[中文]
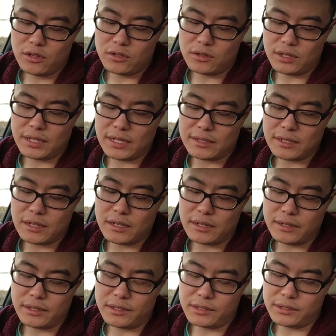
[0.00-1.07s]
所以大家
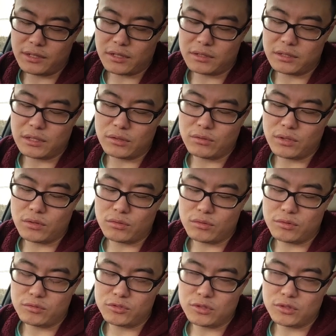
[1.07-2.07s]
可以详细的阅读。